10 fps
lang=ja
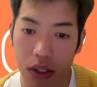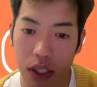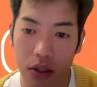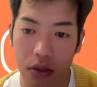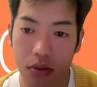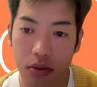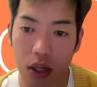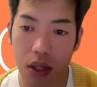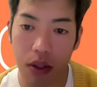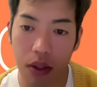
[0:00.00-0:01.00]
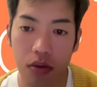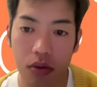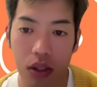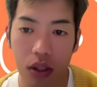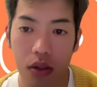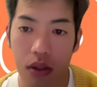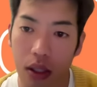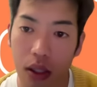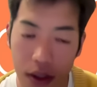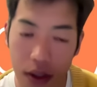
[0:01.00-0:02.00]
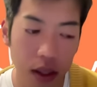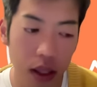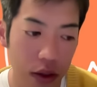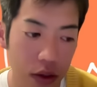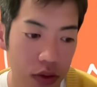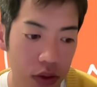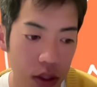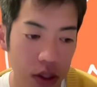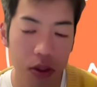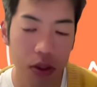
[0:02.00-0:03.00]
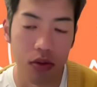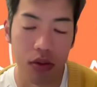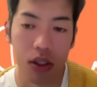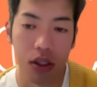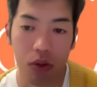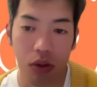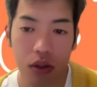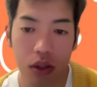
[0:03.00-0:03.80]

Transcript: で、3月2日までに通さないといけないっていうふうに、まあ自民党の議員、